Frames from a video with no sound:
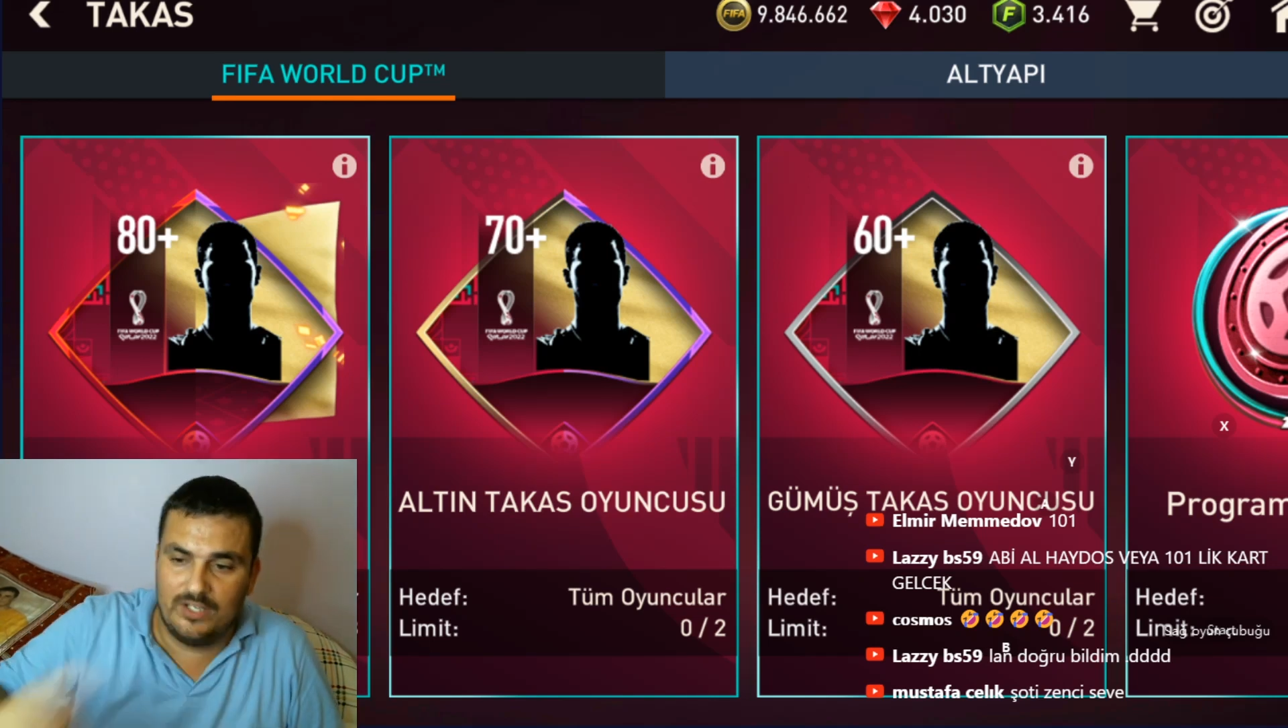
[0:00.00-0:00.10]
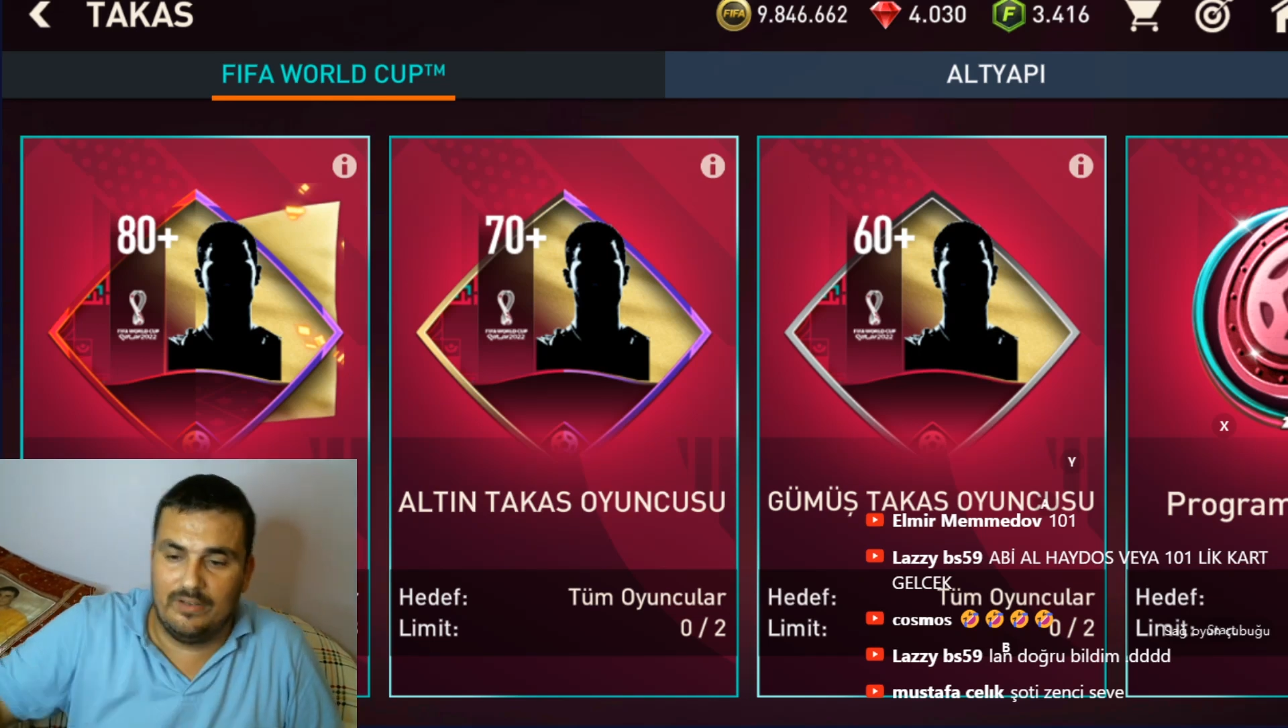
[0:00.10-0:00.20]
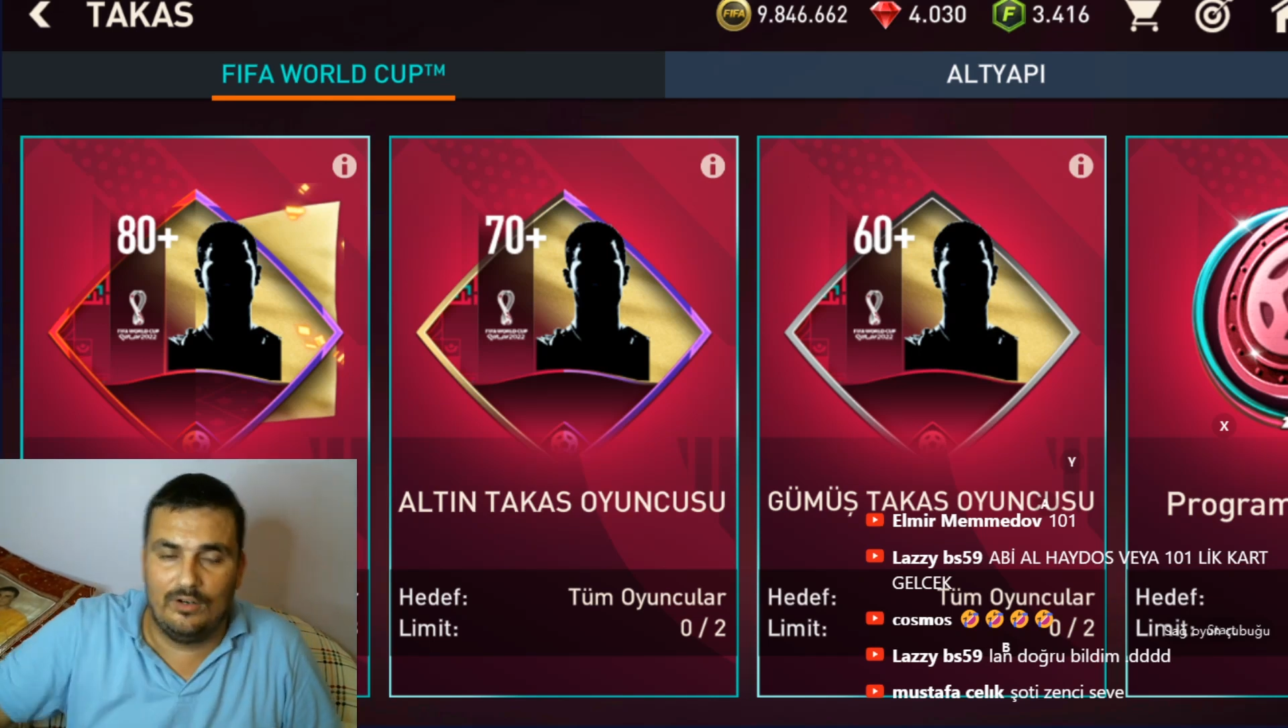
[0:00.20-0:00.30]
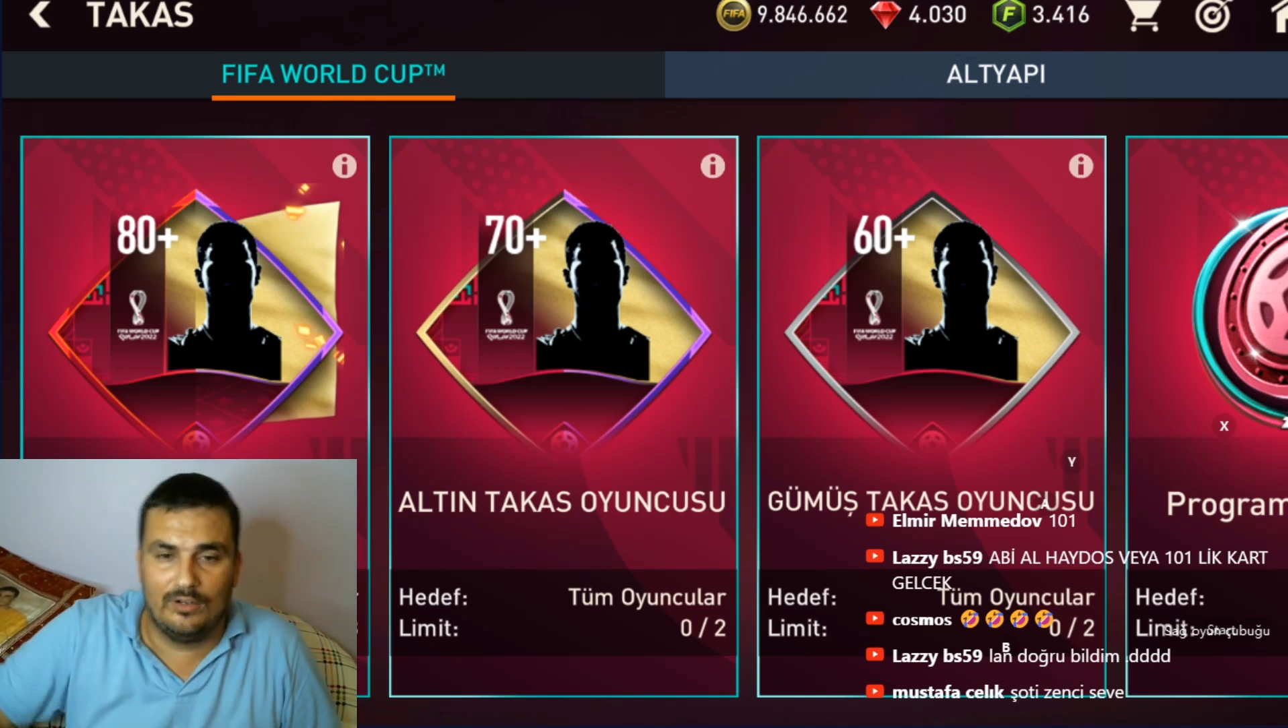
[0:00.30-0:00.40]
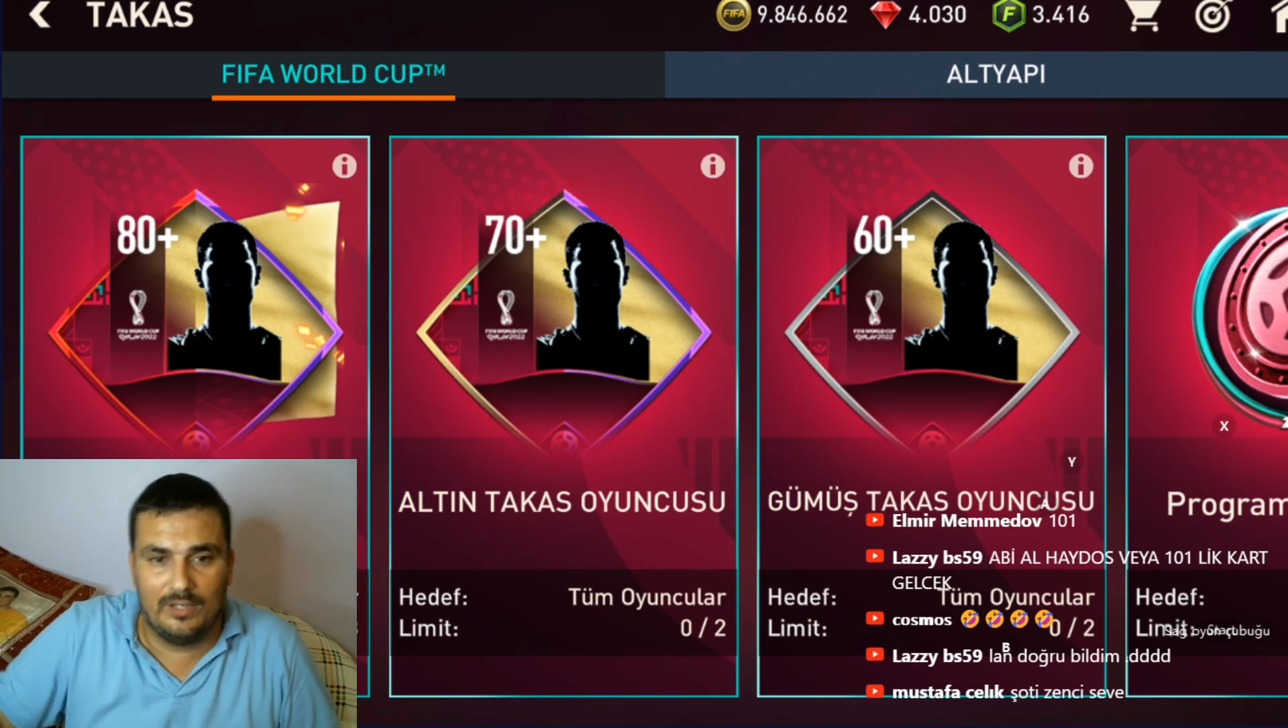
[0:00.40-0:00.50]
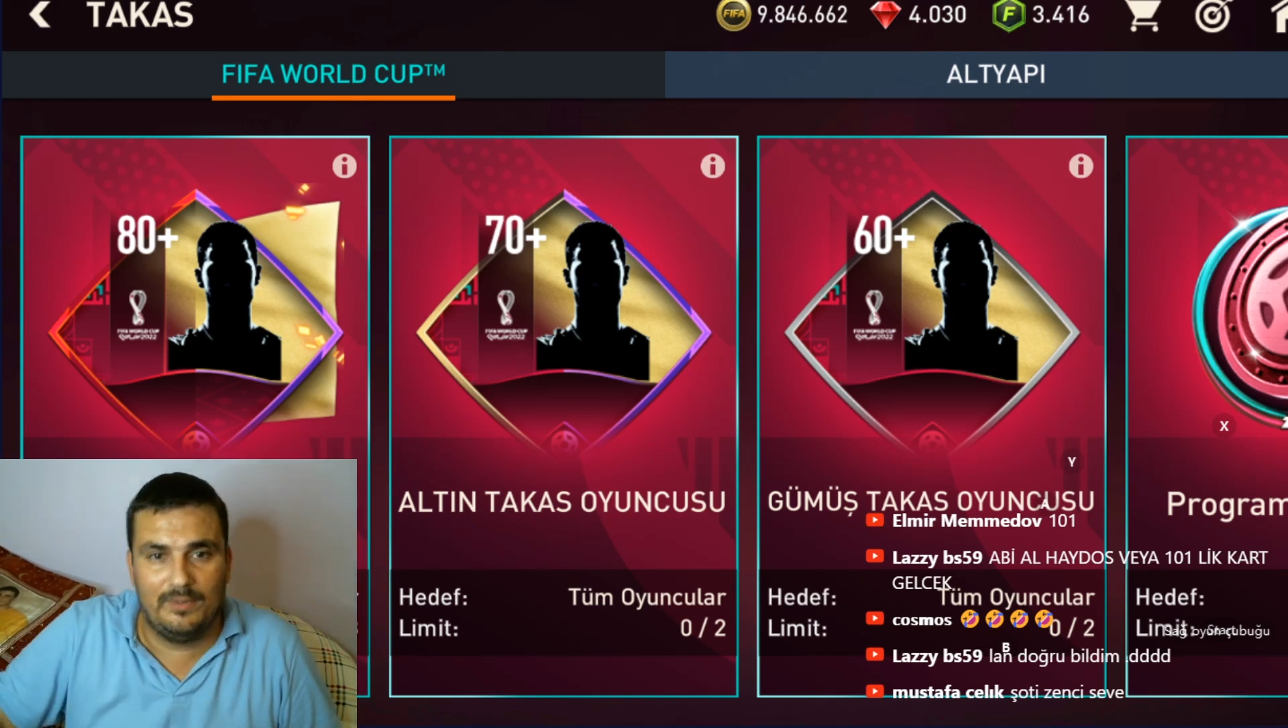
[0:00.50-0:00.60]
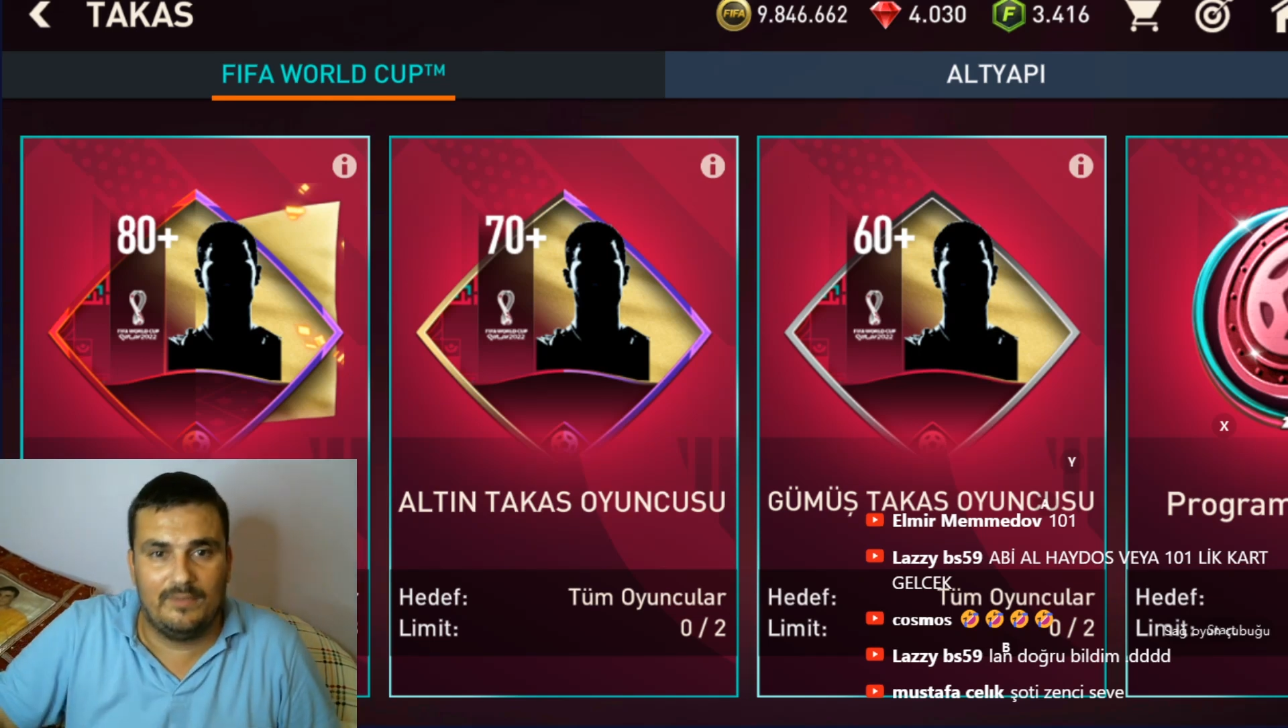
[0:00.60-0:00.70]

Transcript: veriyor değil mi?